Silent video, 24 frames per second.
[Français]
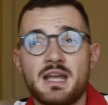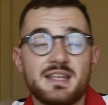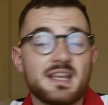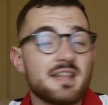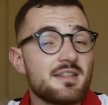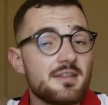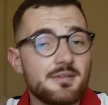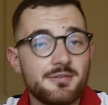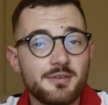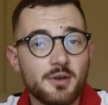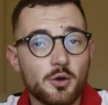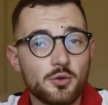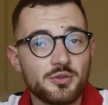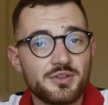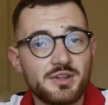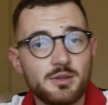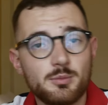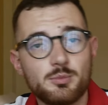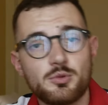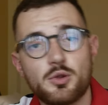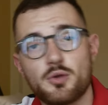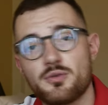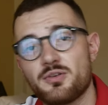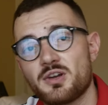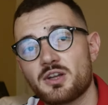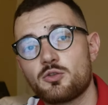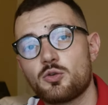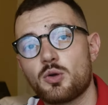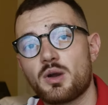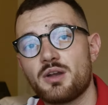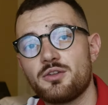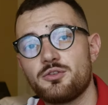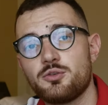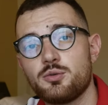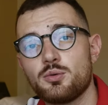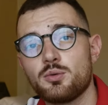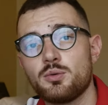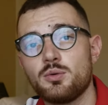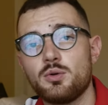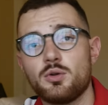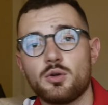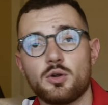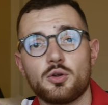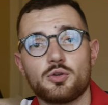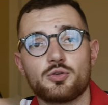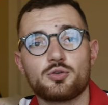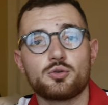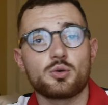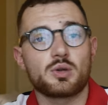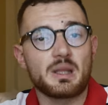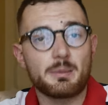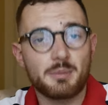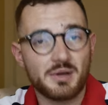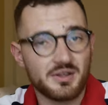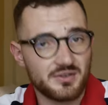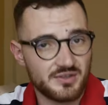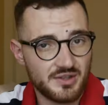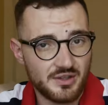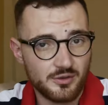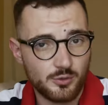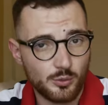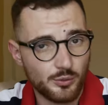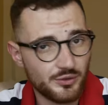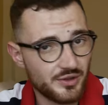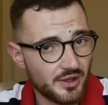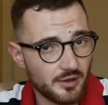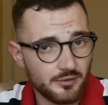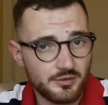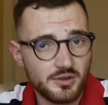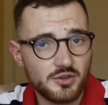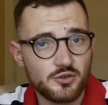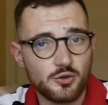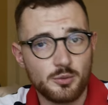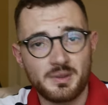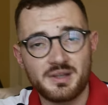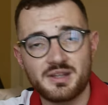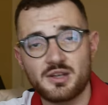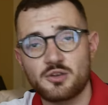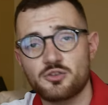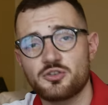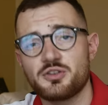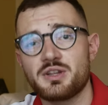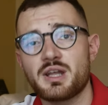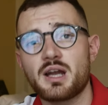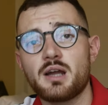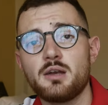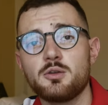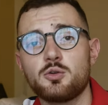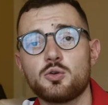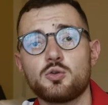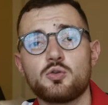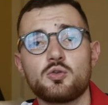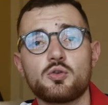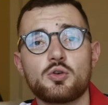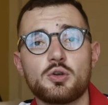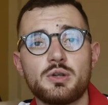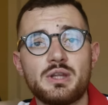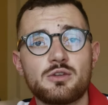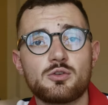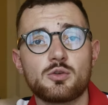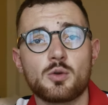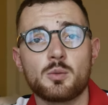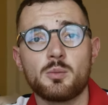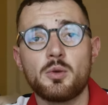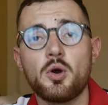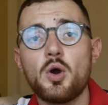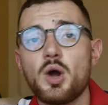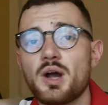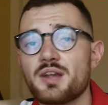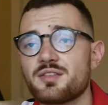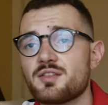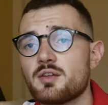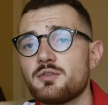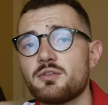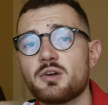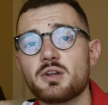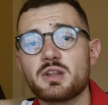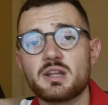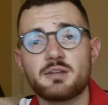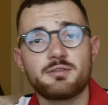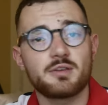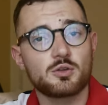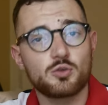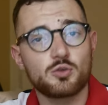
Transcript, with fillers: Il y a différents types de facturation euh, sur de la prestation de service de manière générale que tu connais sûrement, à savoir de la